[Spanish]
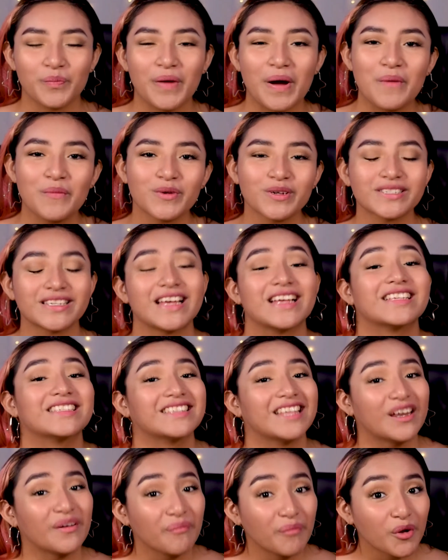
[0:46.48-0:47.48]
vamos a
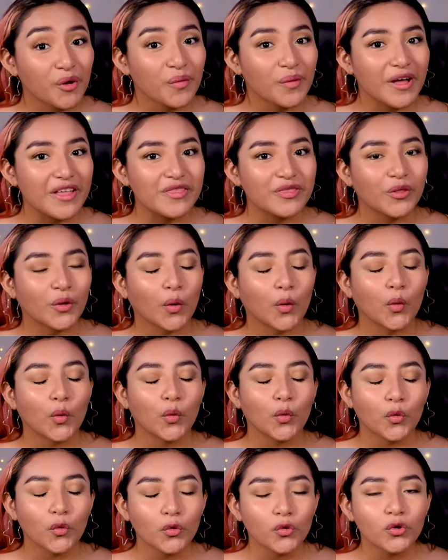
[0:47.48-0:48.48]
estar probando
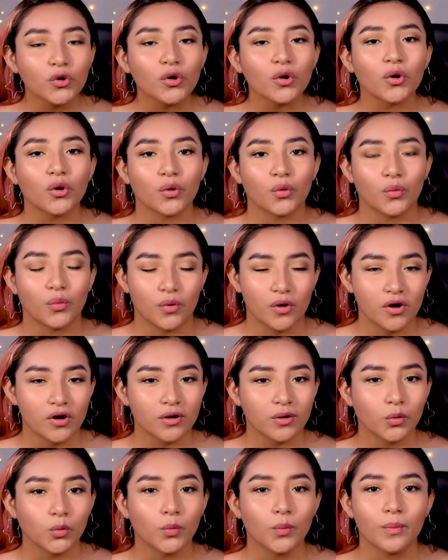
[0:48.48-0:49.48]
un rubor,
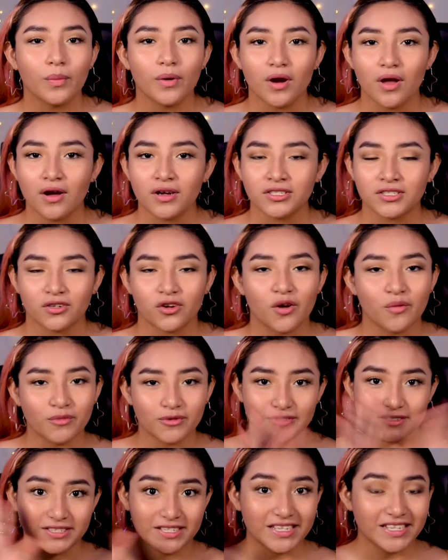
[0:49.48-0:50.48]
un blush, como
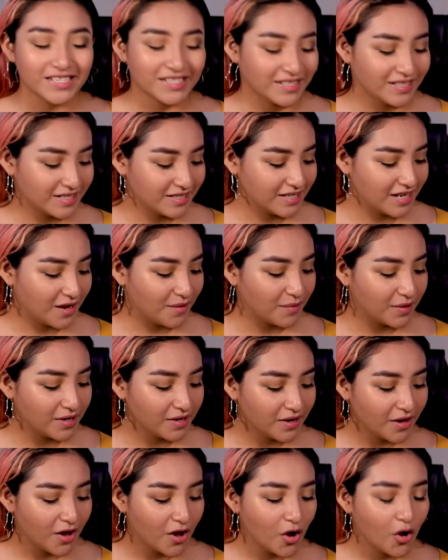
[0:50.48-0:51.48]
ustedes le llamen,
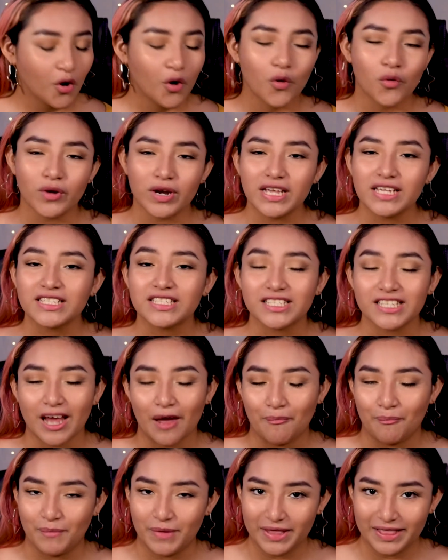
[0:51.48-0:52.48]
o unas
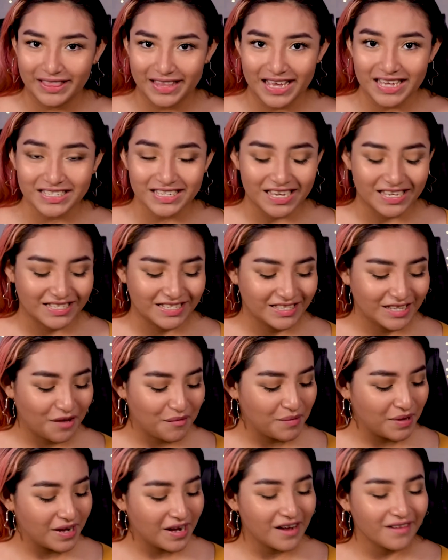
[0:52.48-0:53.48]
chapitas, así
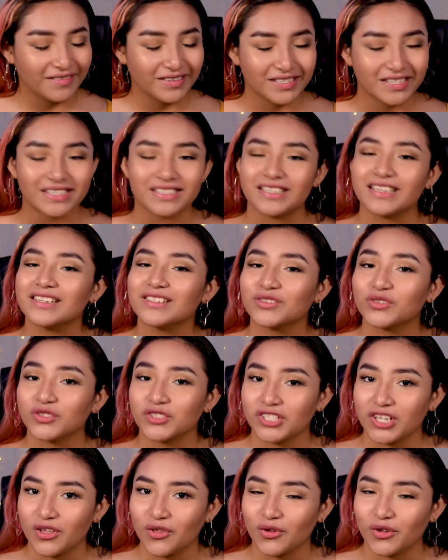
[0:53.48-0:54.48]
también a veces he
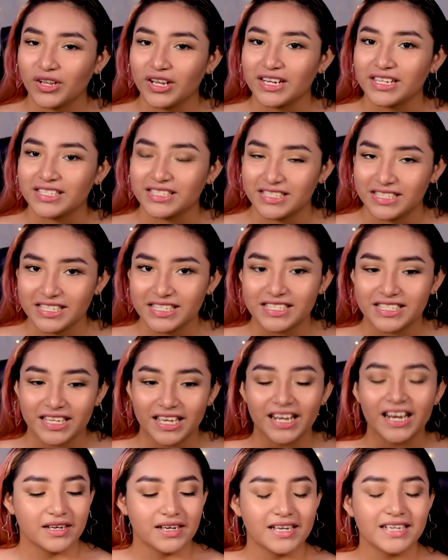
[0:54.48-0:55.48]
escuchado que les
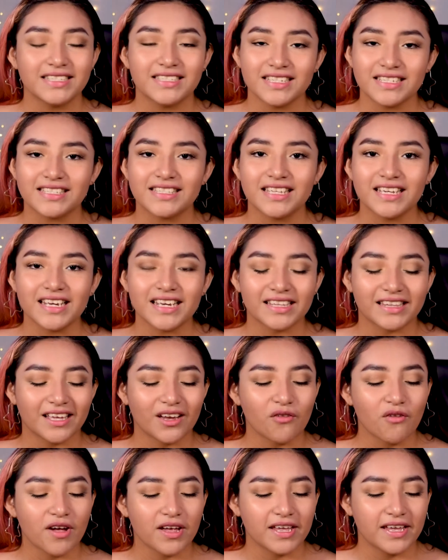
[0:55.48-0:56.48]
dicen. Es este que
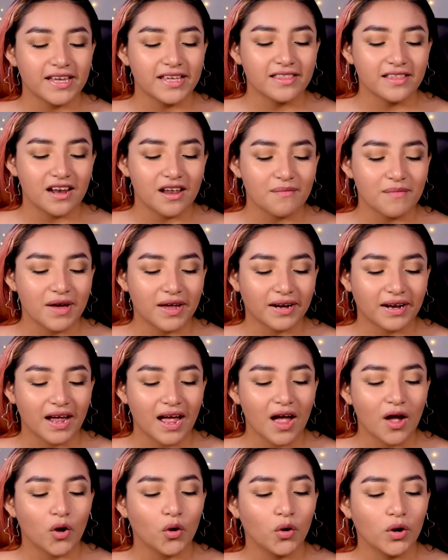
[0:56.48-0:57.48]
tengo aquí de la
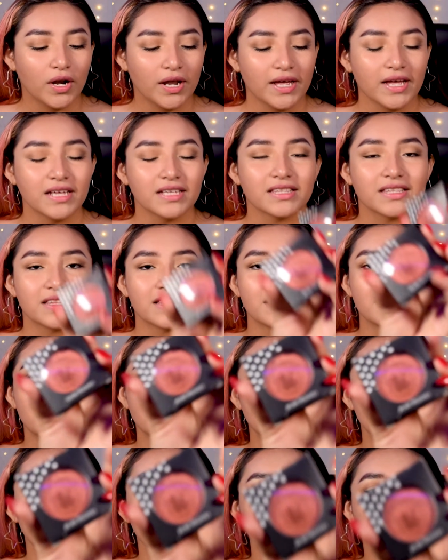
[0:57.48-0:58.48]
marca Olé
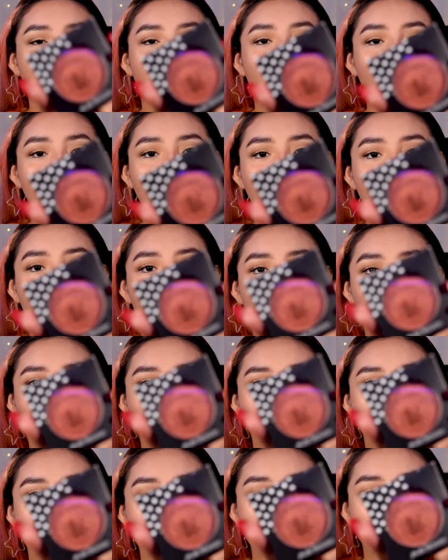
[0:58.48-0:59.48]
Dice rubor
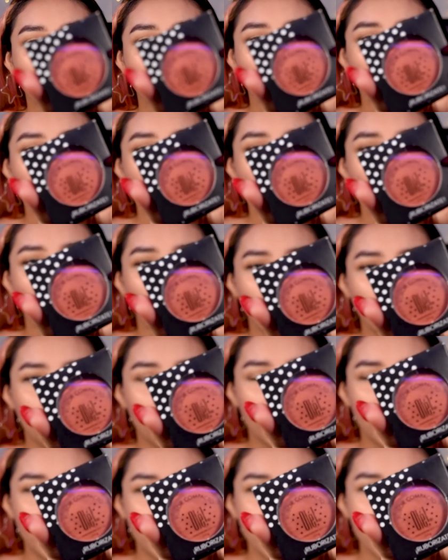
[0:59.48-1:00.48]
compacto
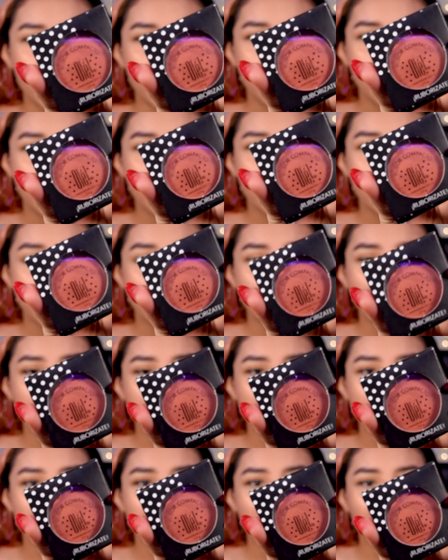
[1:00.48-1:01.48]
olé.
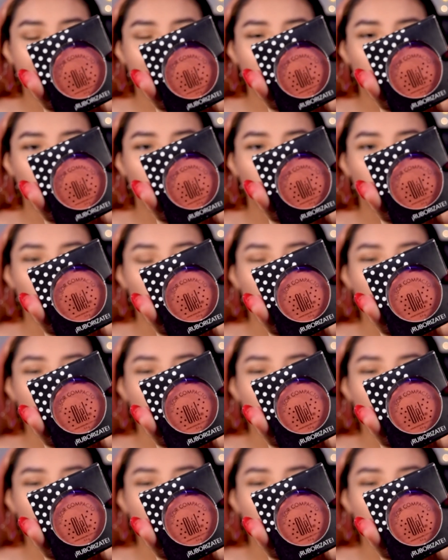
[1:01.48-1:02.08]
Es en el tono